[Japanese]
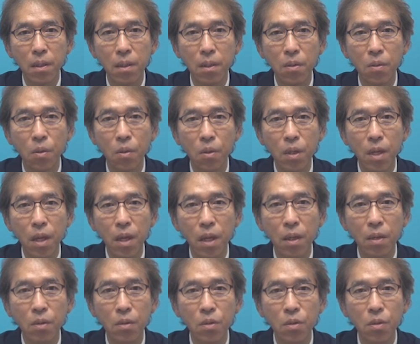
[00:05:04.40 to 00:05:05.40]
ここで
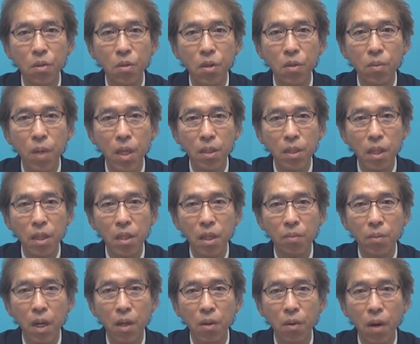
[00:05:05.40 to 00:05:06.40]
入力を間違えた
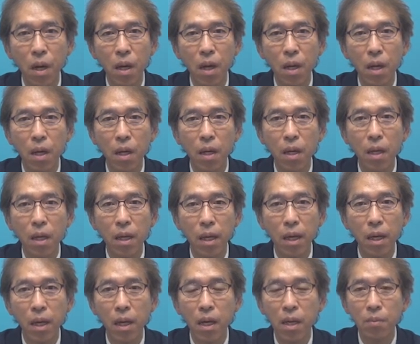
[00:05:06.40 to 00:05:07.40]
場合は、
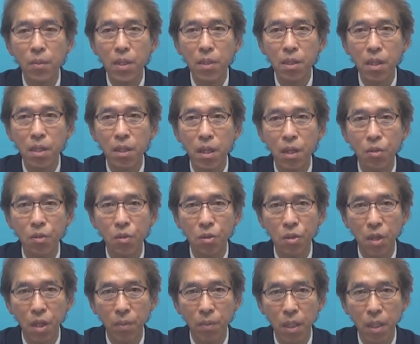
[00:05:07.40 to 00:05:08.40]
エラーメッセージが表示
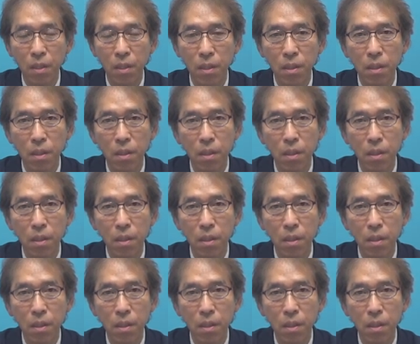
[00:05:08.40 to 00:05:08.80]
されます。